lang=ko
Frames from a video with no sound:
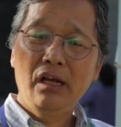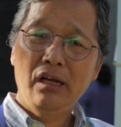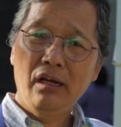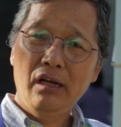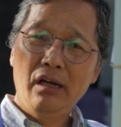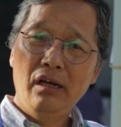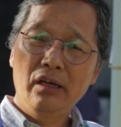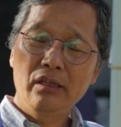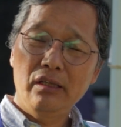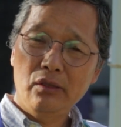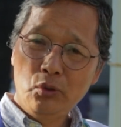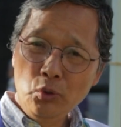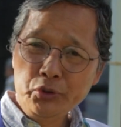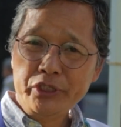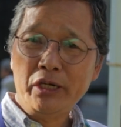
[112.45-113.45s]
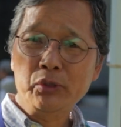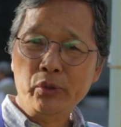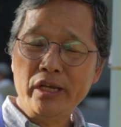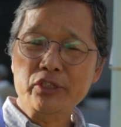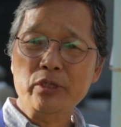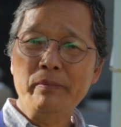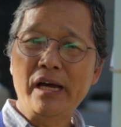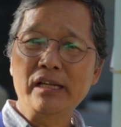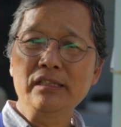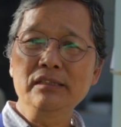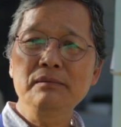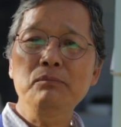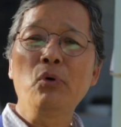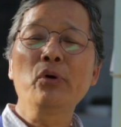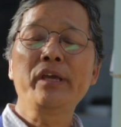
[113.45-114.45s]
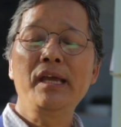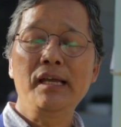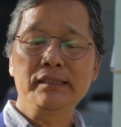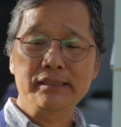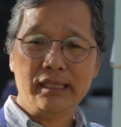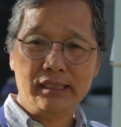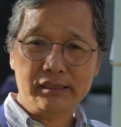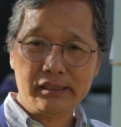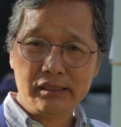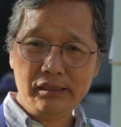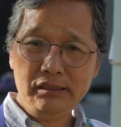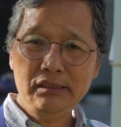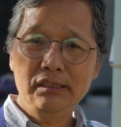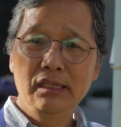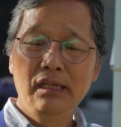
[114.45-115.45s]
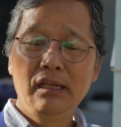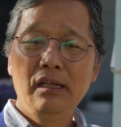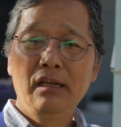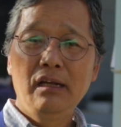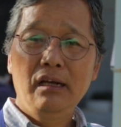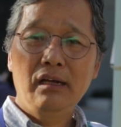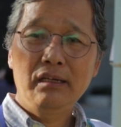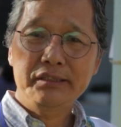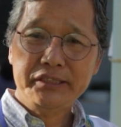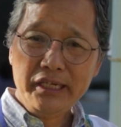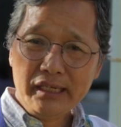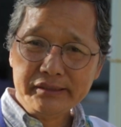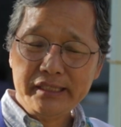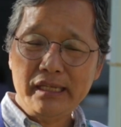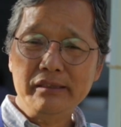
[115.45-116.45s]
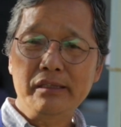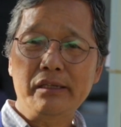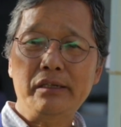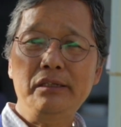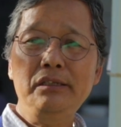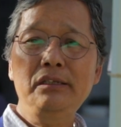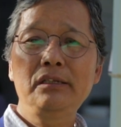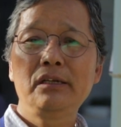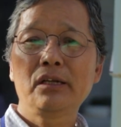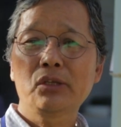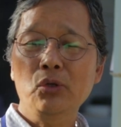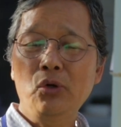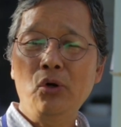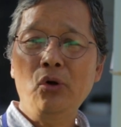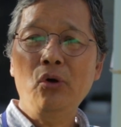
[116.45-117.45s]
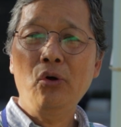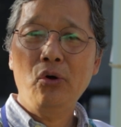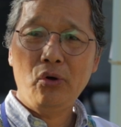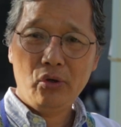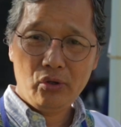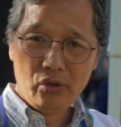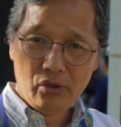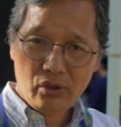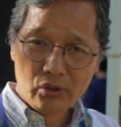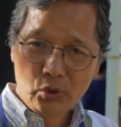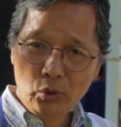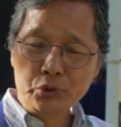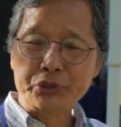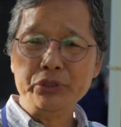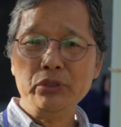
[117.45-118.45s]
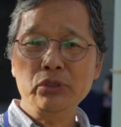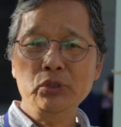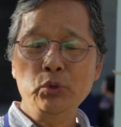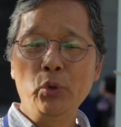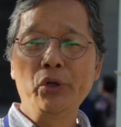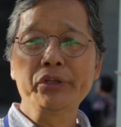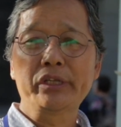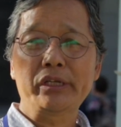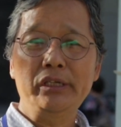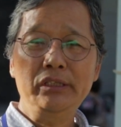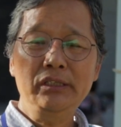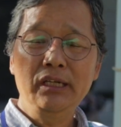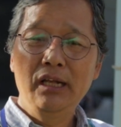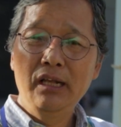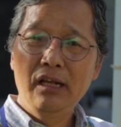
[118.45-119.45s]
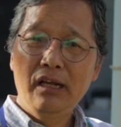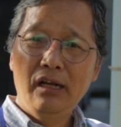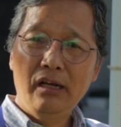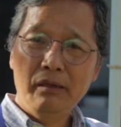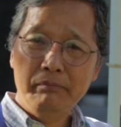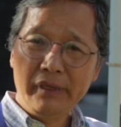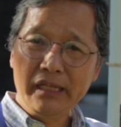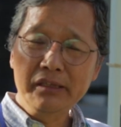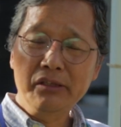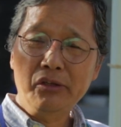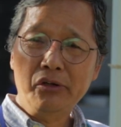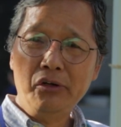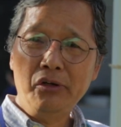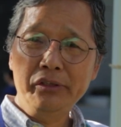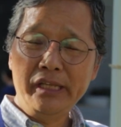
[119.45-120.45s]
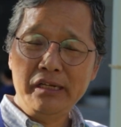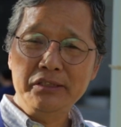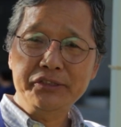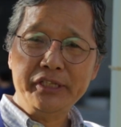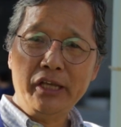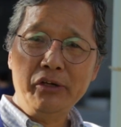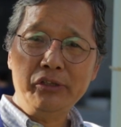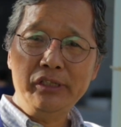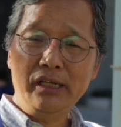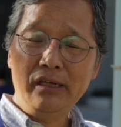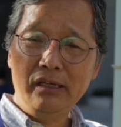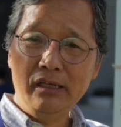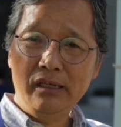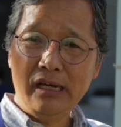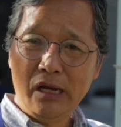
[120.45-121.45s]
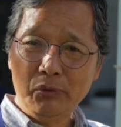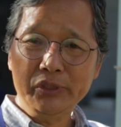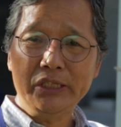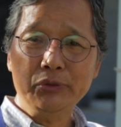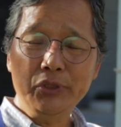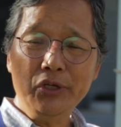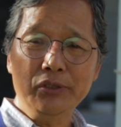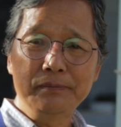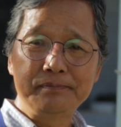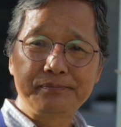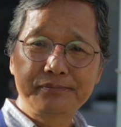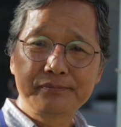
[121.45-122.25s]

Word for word: 어, 교수생활 통해서 많은 목회자들을 어, 신학생들을 또 어, 교수 어, 요원들을 어, 만들어내는 사역을 어, 하고 있고요.